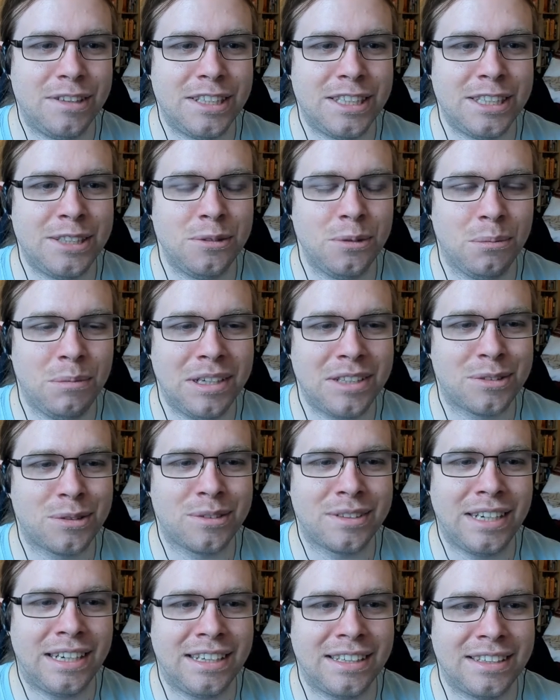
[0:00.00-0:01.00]
Wollte ich nur mal so
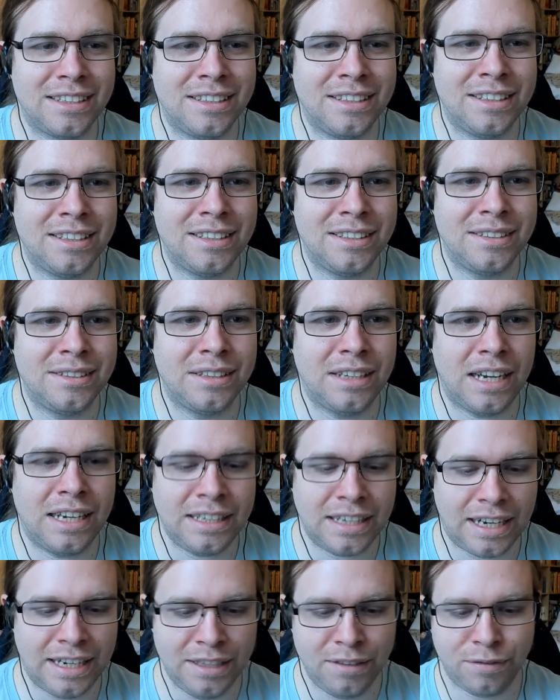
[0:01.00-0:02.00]
sagen. Äh,
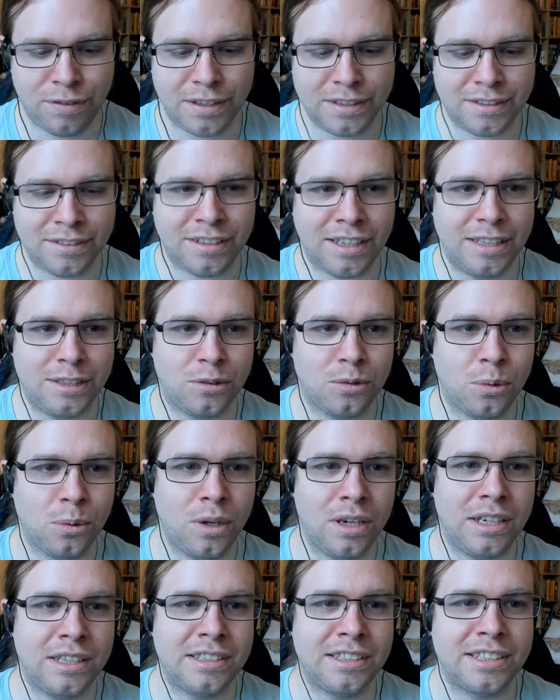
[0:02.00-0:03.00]
eine Einfahrt ist ein
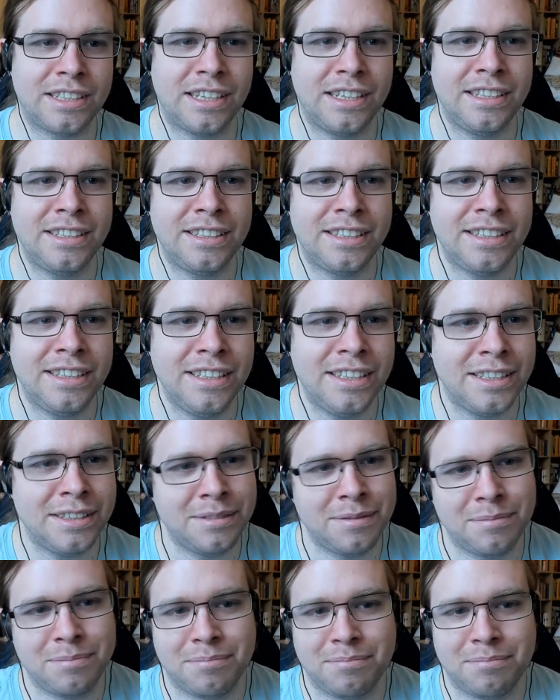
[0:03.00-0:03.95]
Tor anscheinend hier.